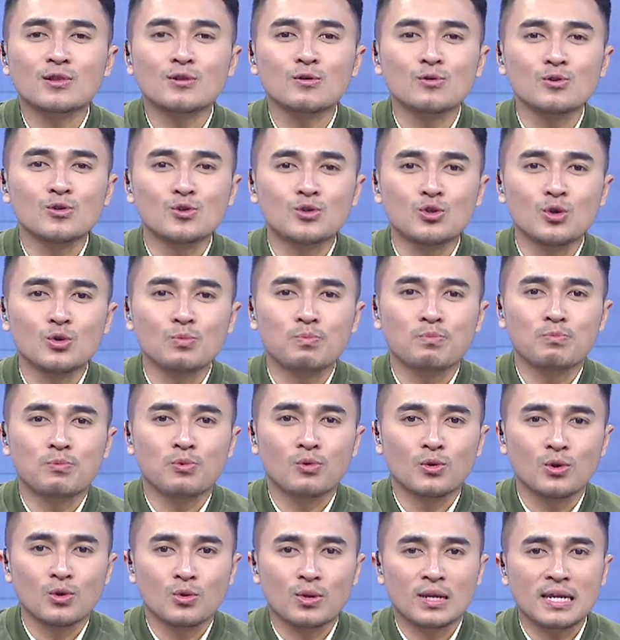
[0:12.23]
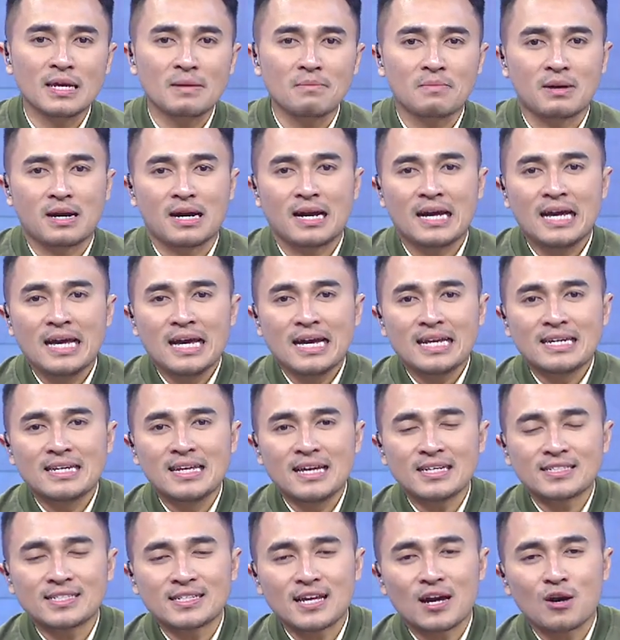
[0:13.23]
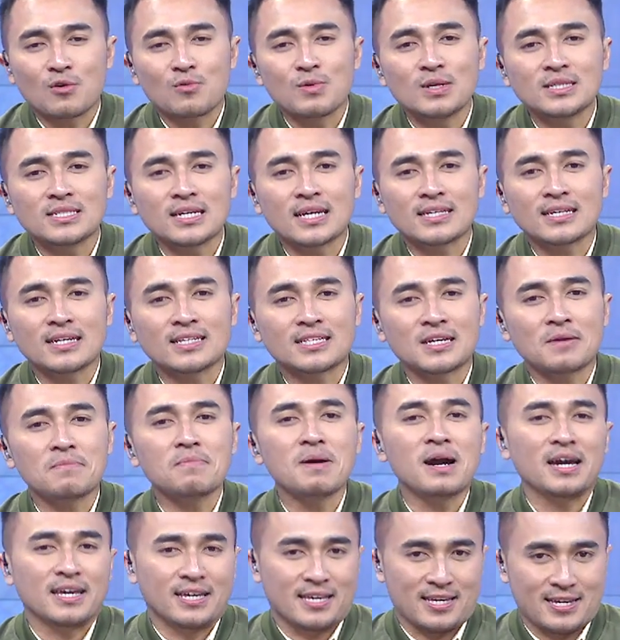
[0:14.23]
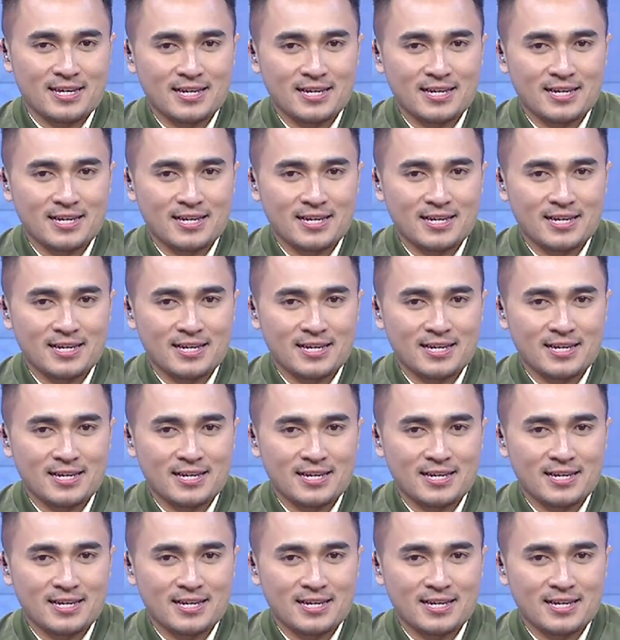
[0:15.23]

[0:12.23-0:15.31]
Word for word: 75 desa wisata terbaik.